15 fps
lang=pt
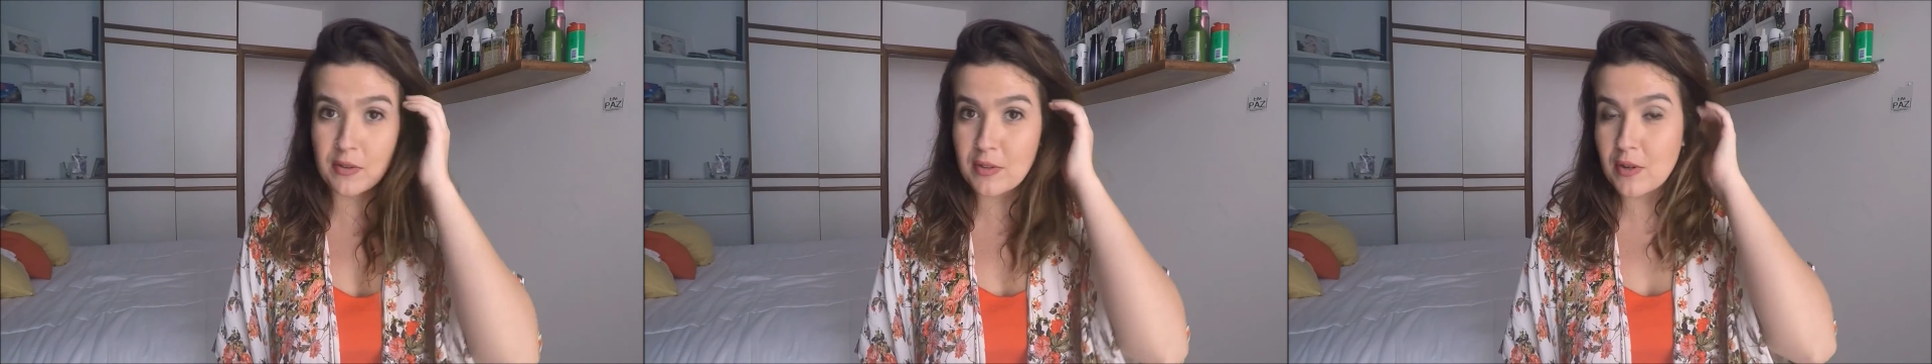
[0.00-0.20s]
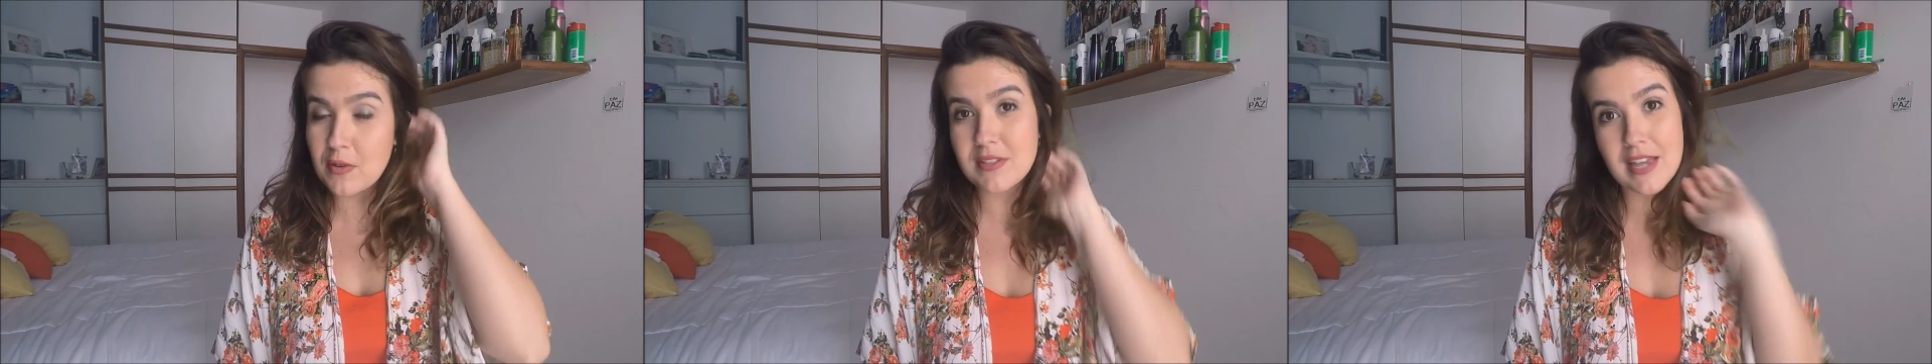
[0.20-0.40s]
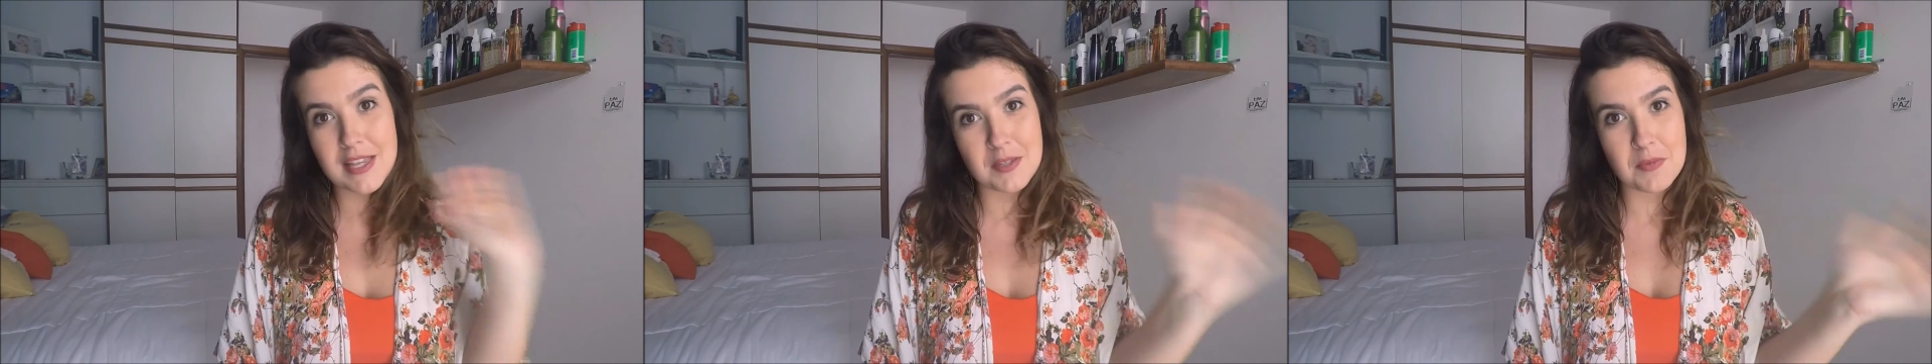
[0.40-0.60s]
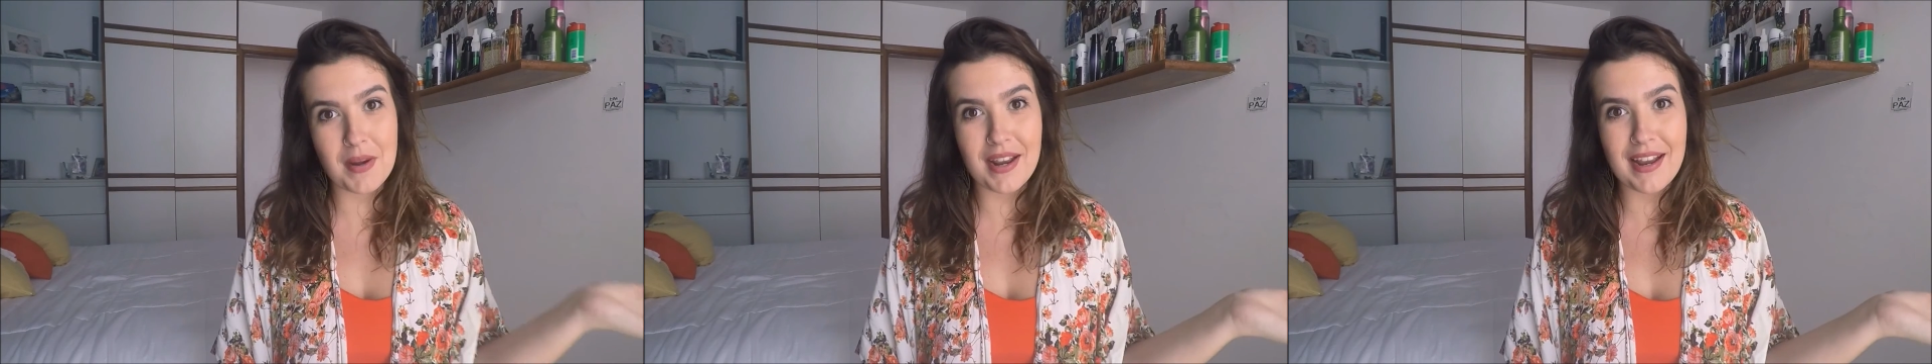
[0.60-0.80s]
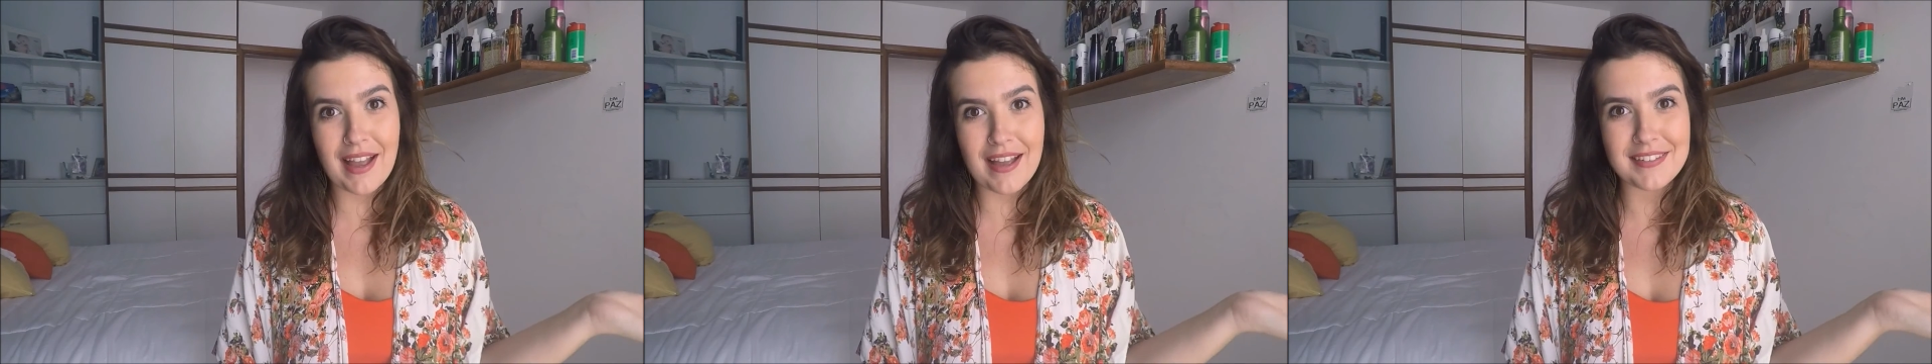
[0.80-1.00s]
que eu trouxesse
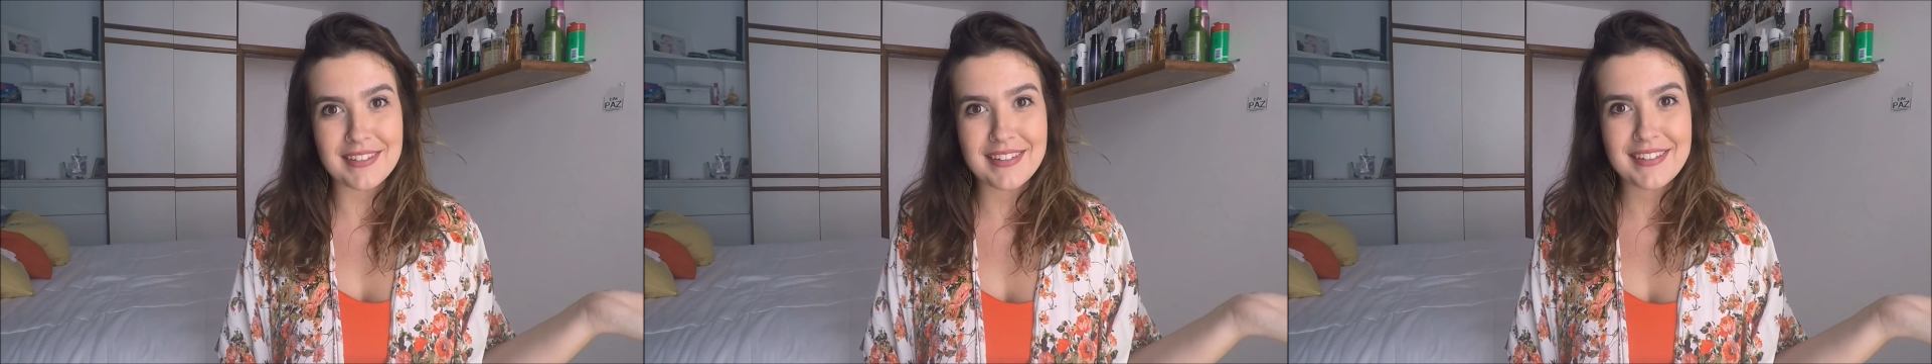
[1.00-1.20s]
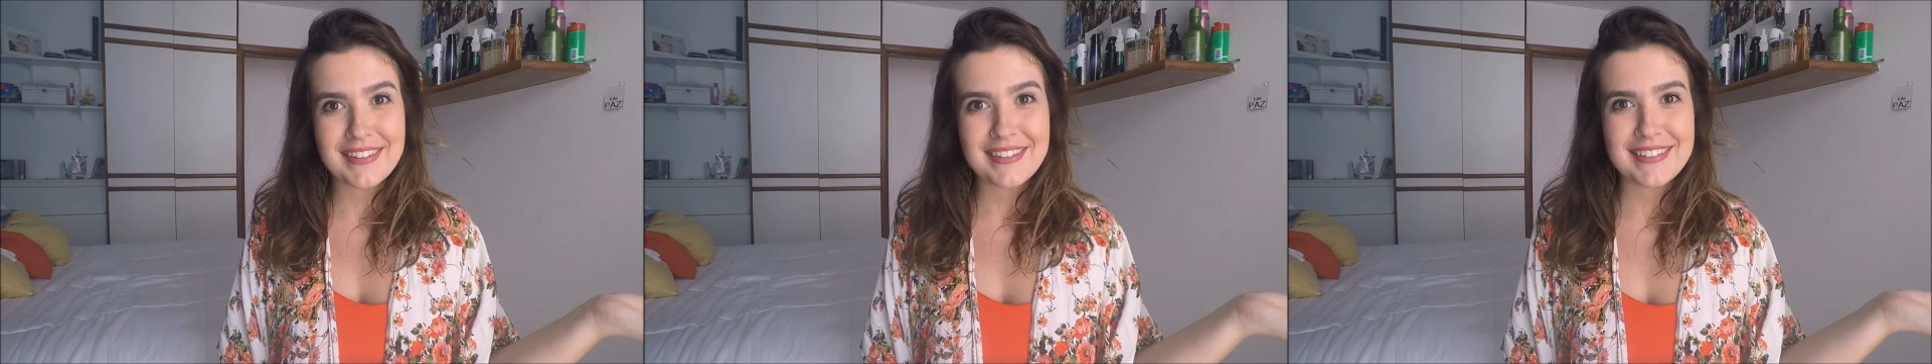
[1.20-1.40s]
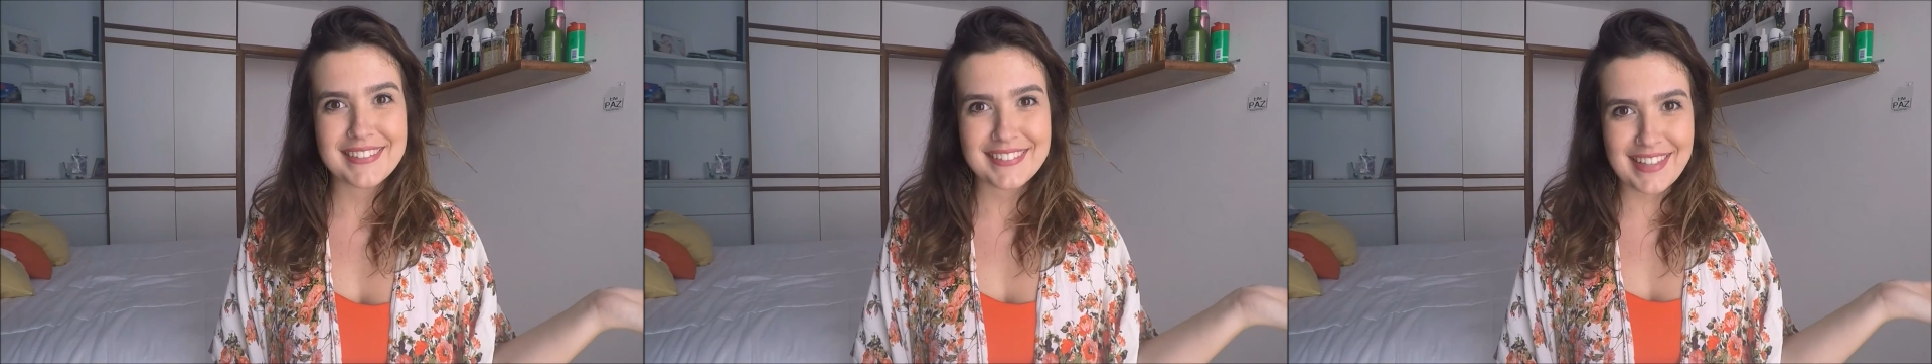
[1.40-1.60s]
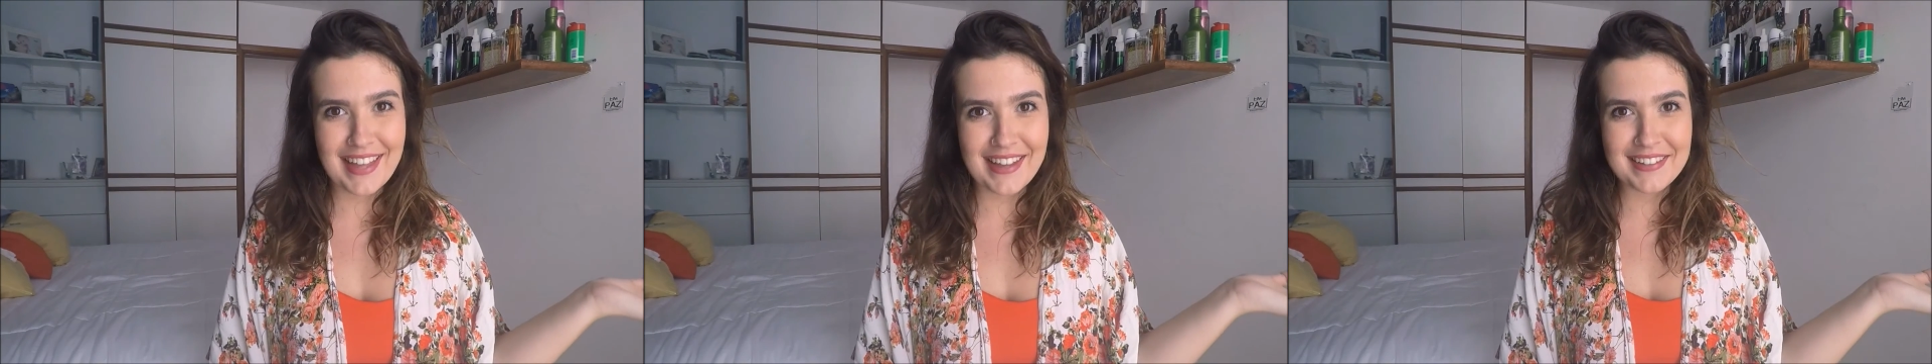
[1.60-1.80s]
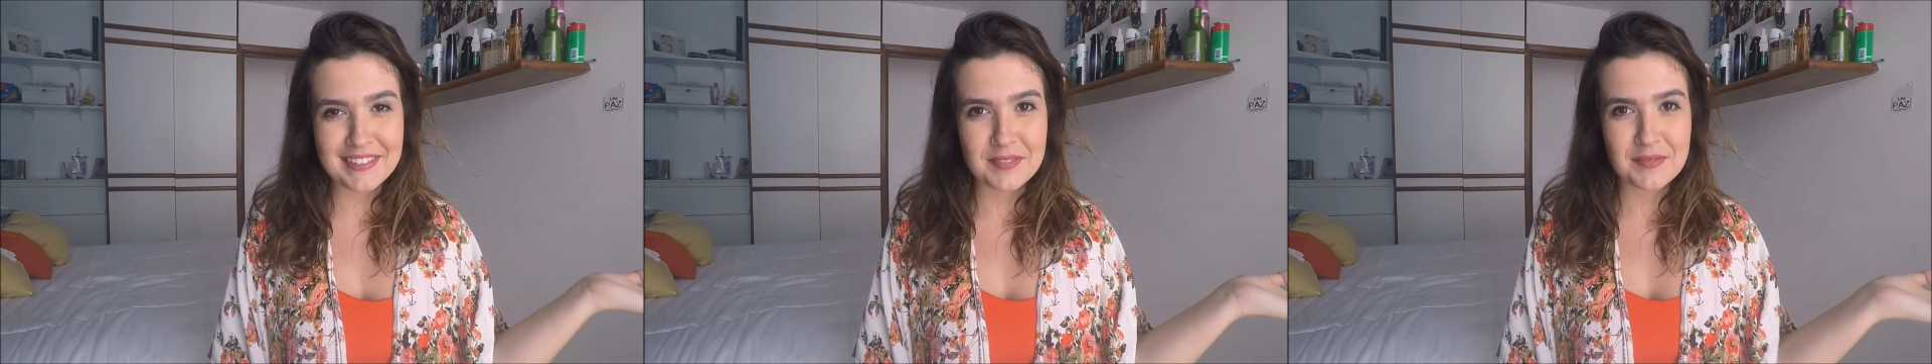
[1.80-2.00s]
para cá,
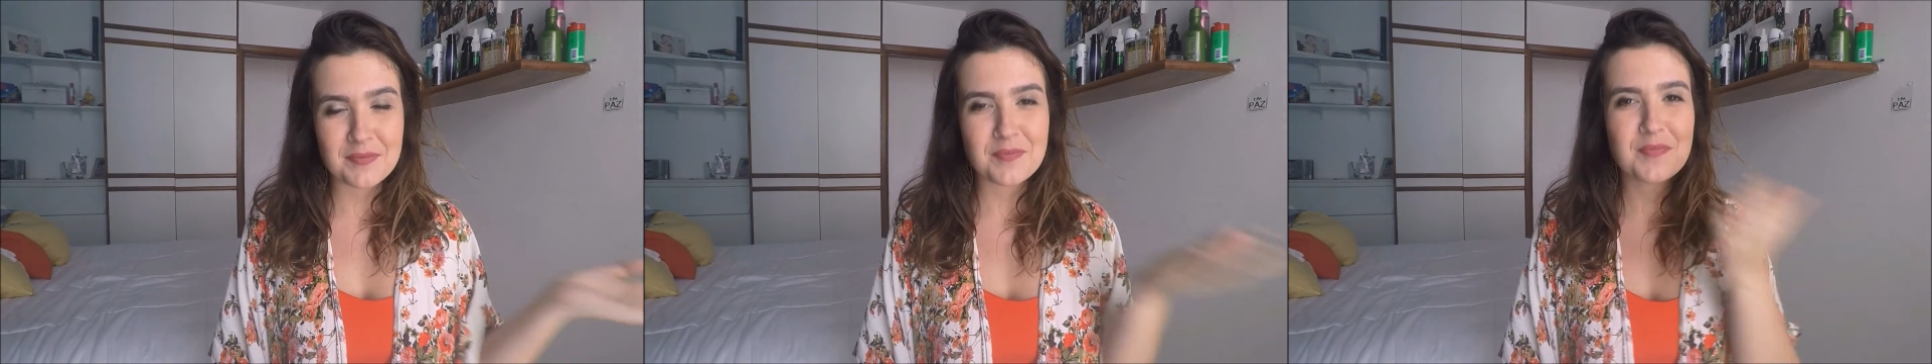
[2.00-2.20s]
tá?